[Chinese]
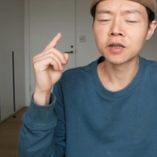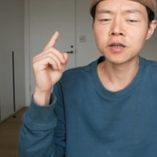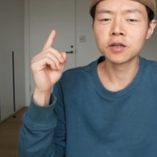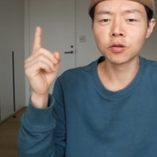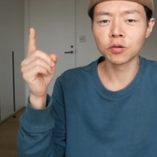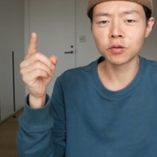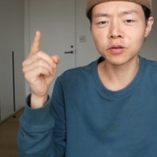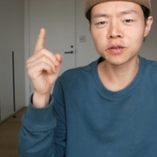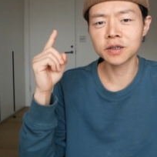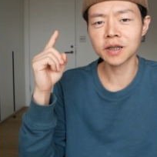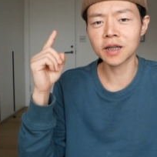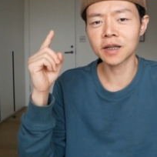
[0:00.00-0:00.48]

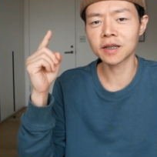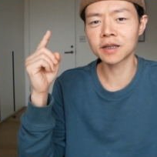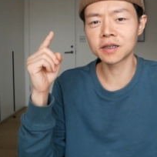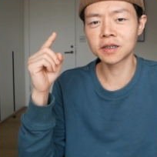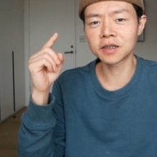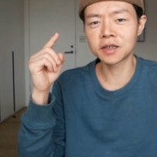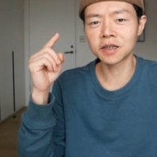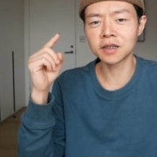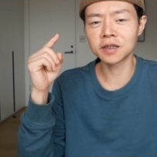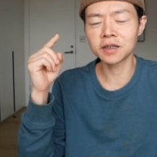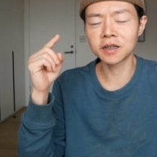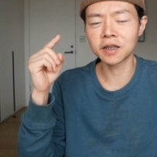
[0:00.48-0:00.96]
有了这样的
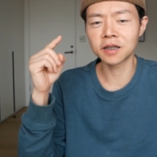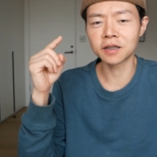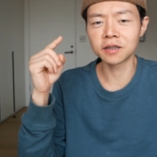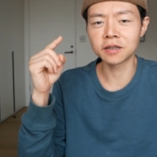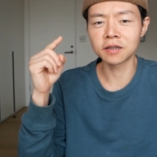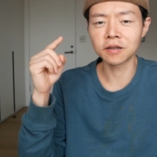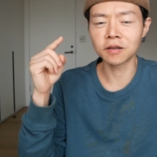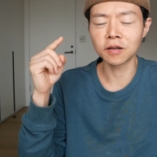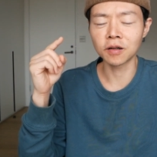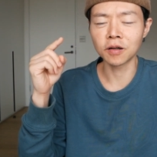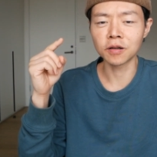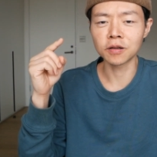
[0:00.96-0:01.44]
经验
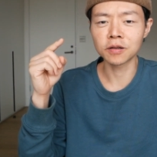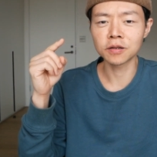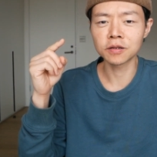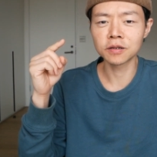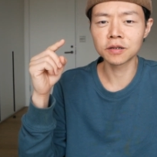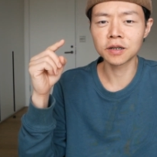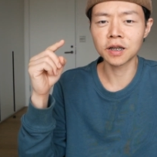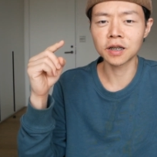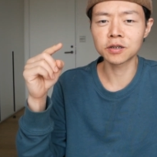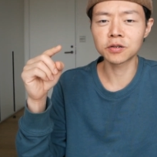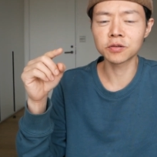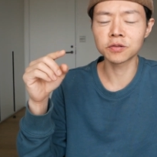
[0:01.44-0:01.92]
哦，
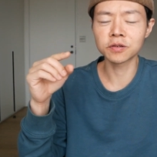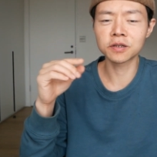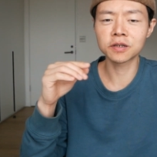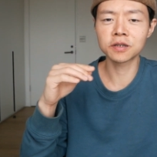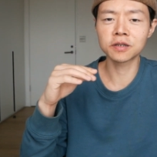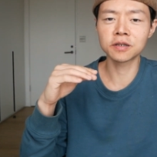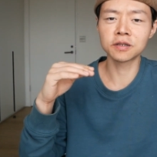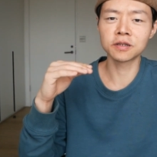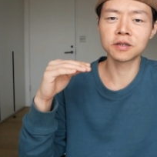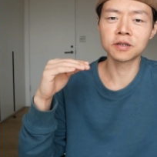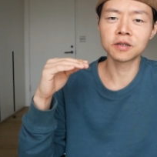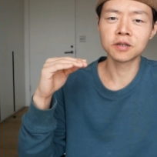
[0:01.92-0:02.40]
那就
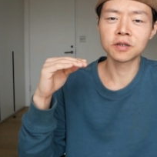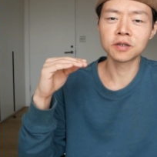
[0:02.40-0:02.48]
是